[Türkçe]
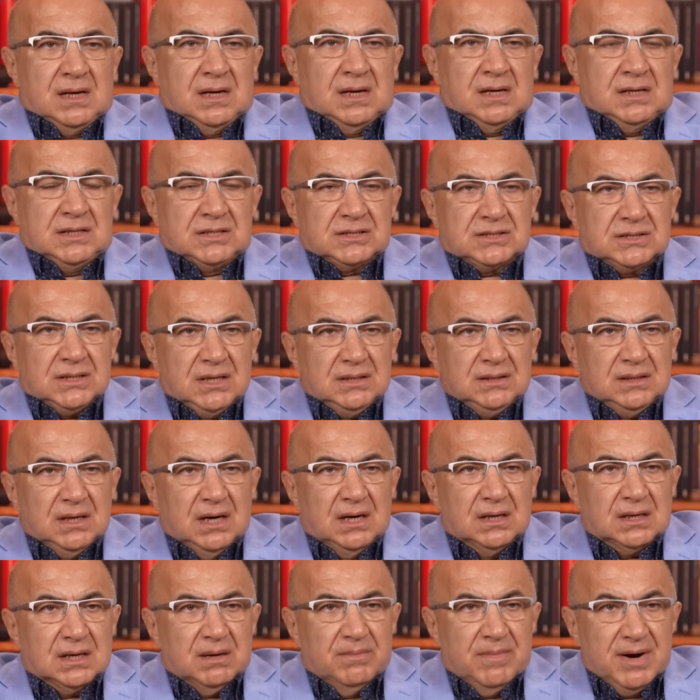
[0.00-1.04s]
İnsan
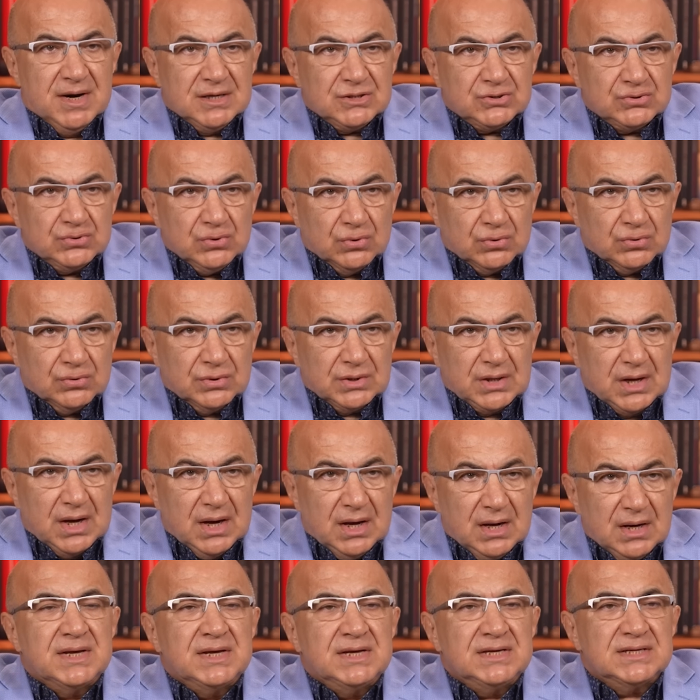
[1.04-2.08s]
aramak zorunda.
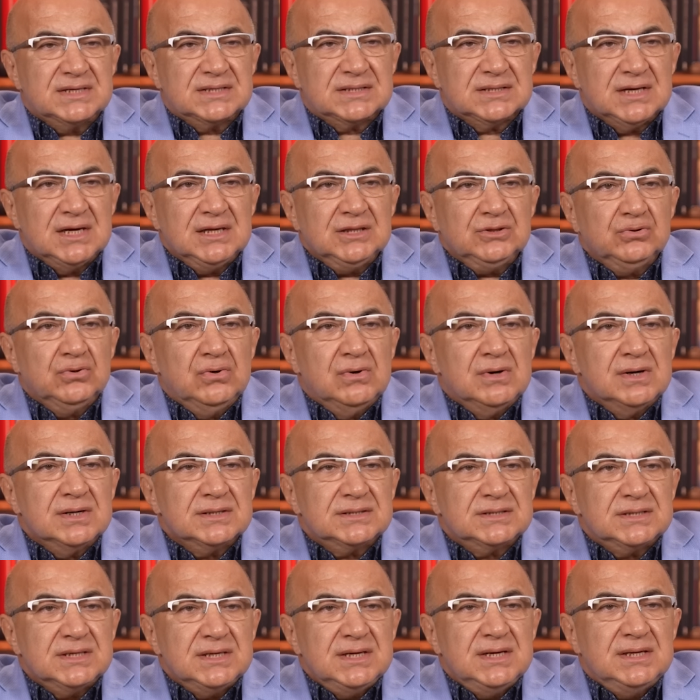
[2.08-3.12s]
İnsan
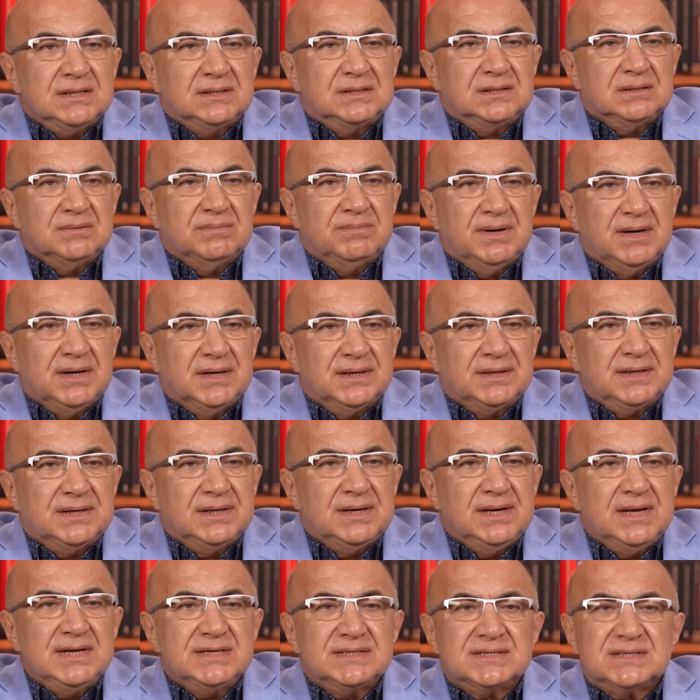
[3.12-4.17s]
doğası
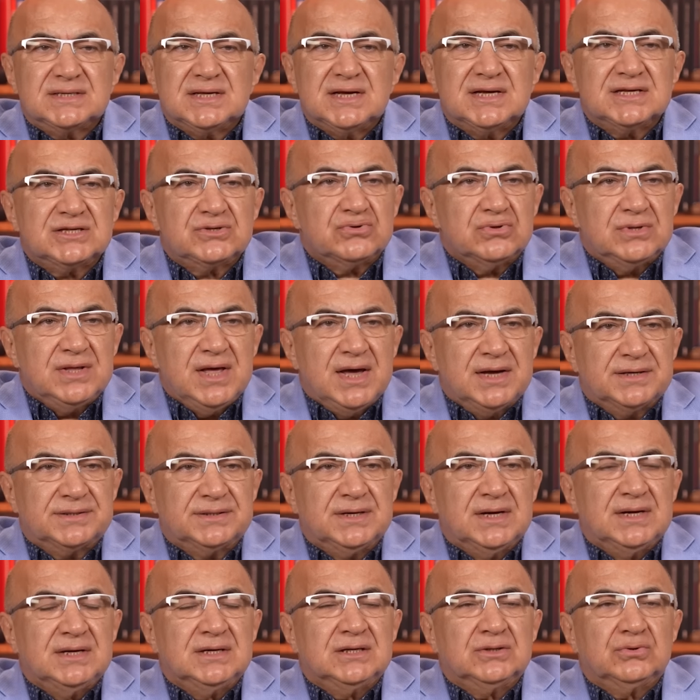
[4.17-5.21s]
itibariyle stasyoner,
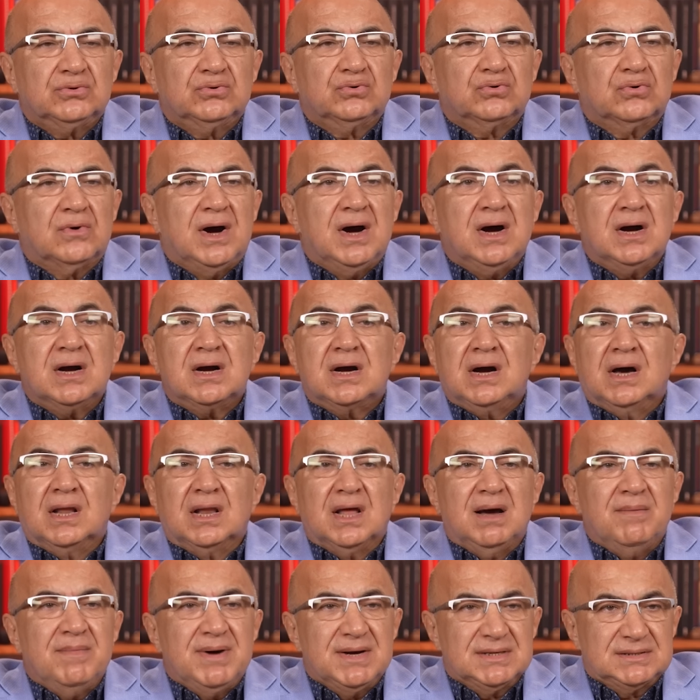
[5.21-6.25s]
durağan
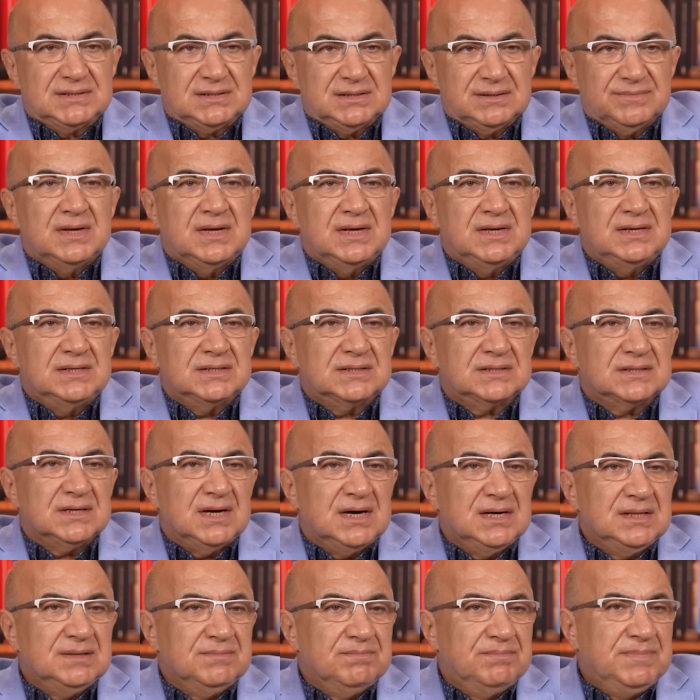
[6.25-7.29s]
kalamaz.
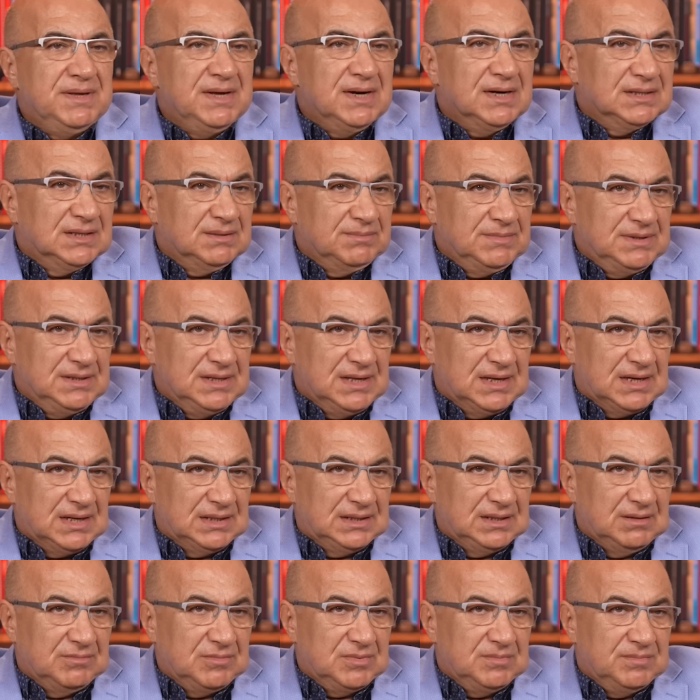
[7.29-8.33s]
İnsan bir adım
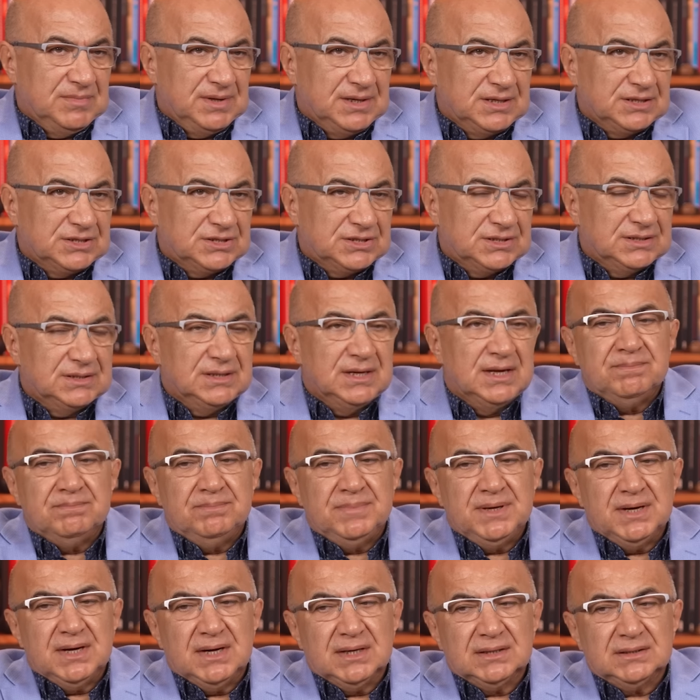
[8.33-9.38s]
yaratabilmek için,
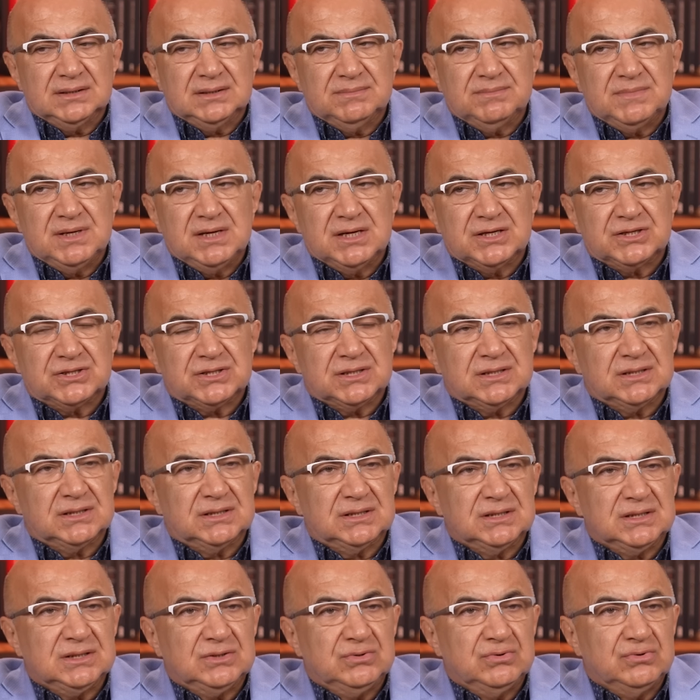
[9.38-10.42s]
bir adım
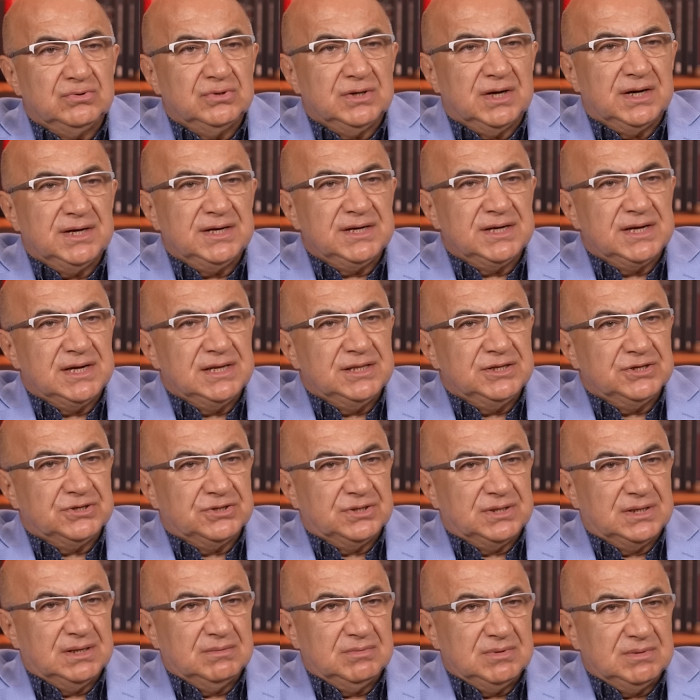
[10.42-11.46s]
yaşadığı dünyayı
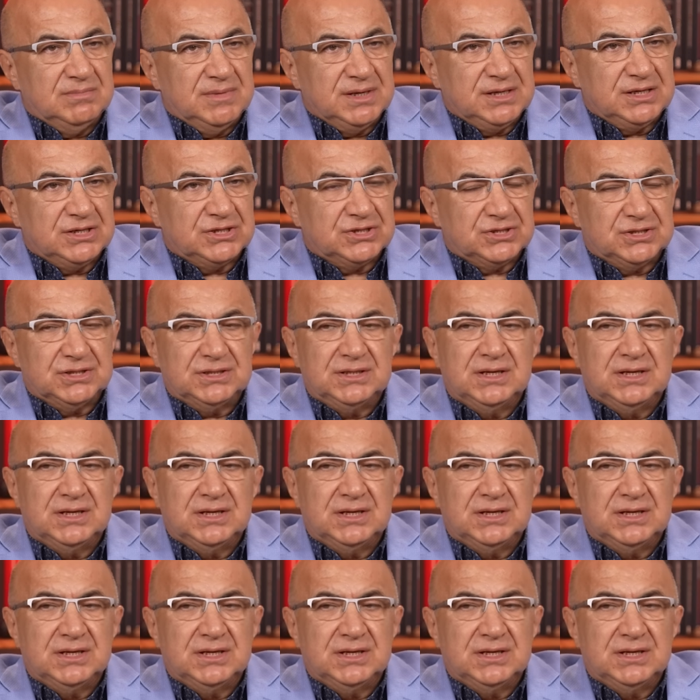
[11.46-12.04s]
geliştirebilmek için,